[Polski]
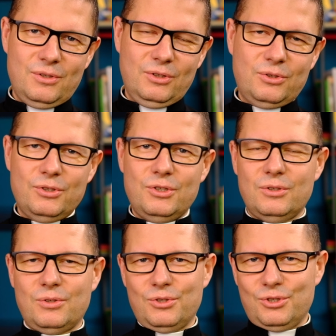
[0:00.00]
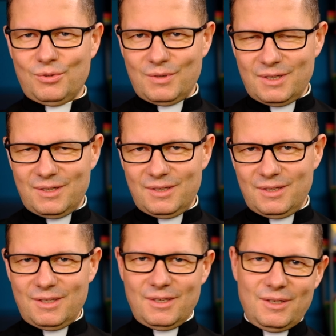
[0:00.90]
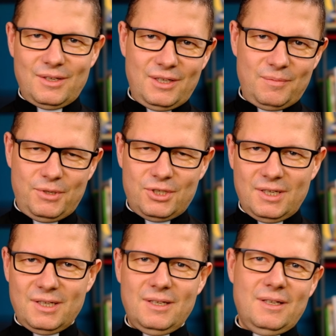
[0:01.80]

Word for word: odchodzi od kościoła. I pisze: